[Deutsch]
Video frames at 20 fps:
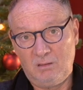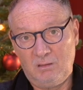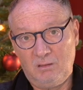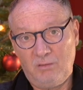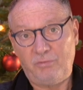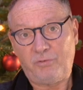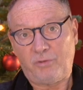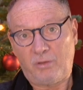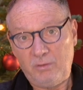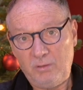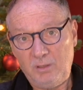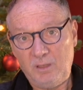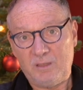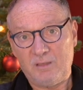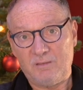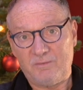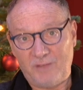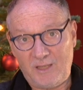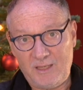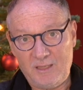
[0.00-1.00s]

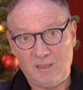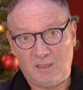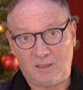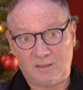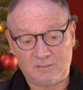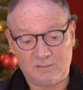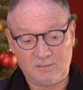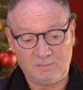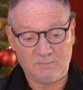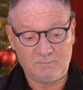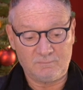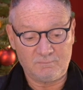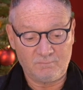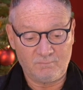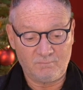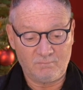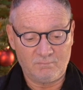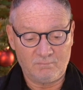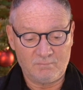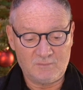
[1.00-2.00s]
fröhliche Weihnachten.
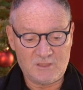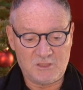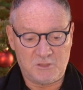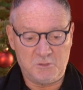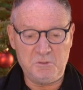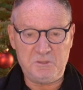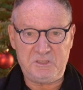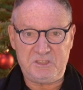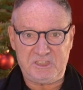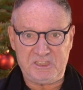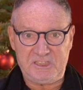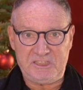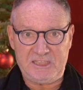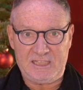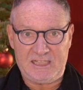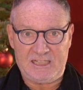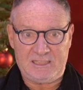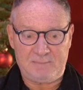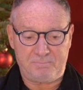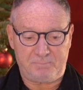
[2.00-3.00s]
Guten
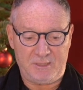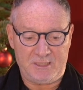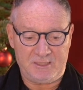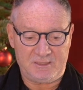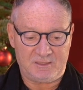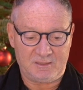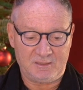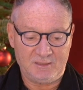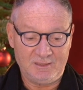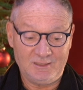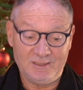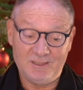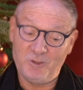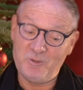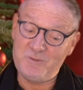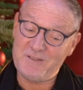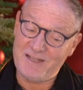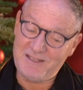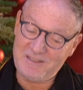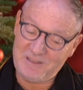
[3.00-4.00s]
Abend
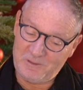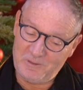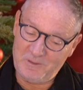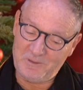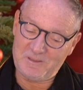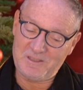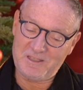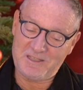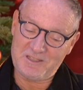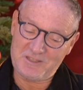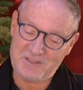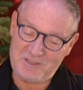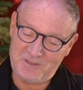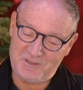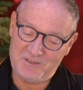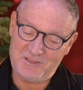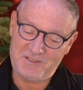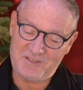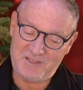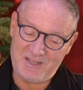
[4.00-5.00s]
und ein glückliches
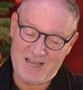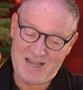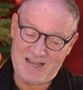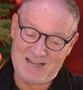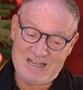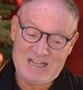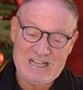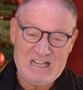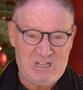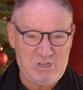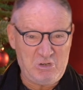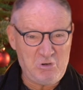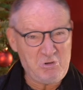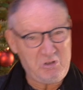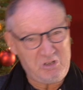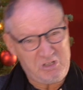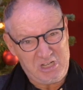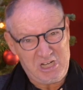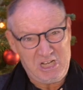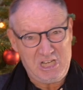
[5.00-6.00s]
neues Jahr.
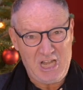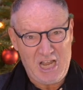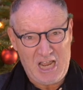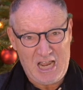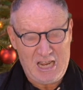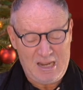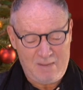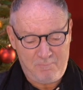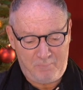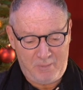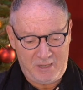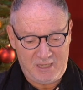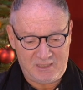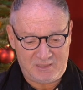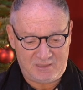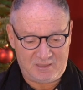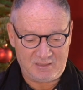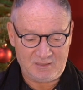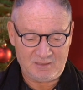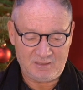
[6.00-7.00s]
Guten
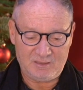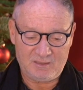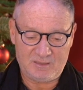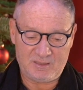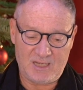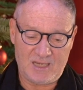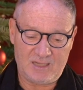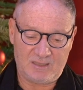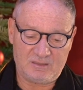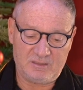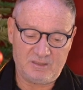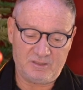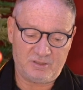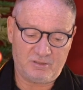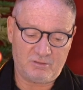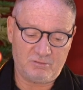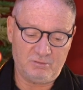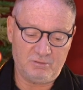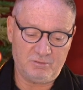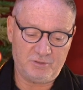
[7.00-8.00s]
Abend, sagte
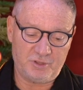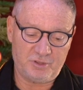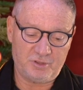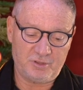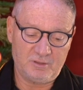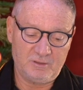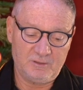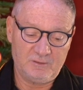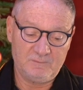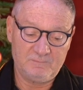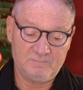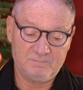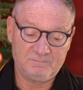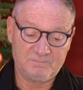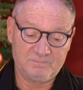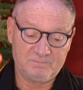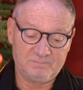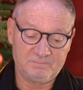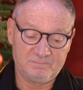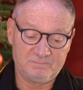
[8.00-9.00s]
Scrooge.
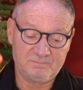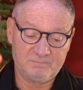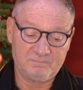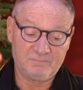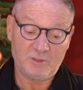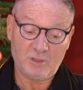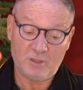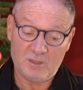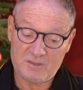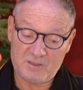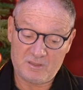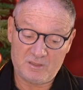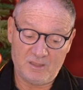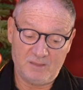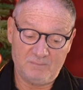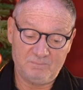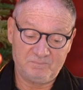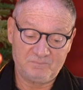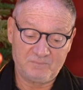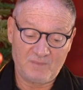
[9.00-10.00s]

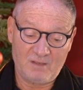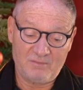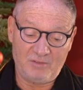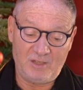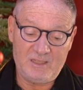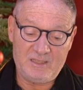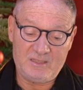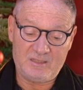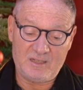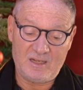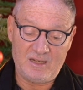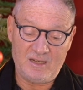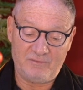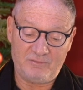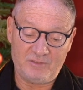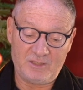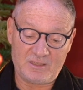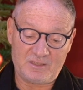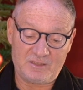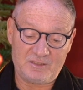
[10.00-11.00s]
Trotzdem verließ der
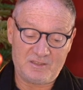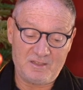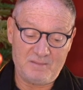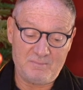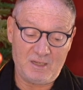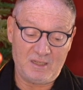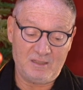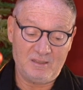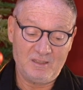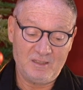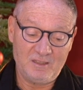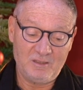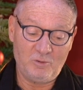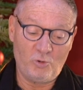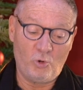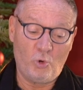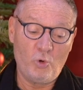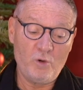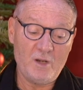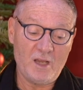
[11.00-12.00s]
Neffe das Zimmer
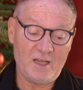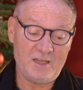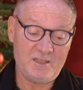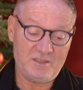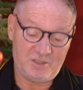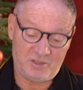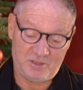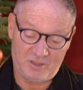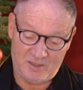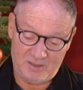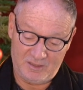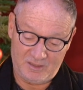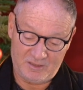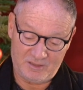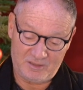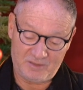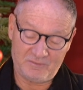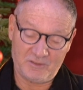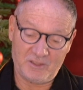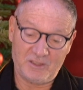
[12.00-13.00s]
ohne ein
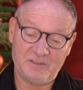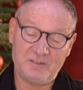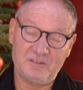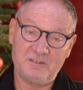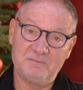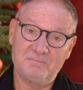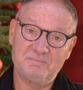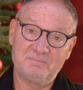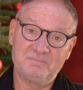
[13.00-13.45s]
zorniges Wort.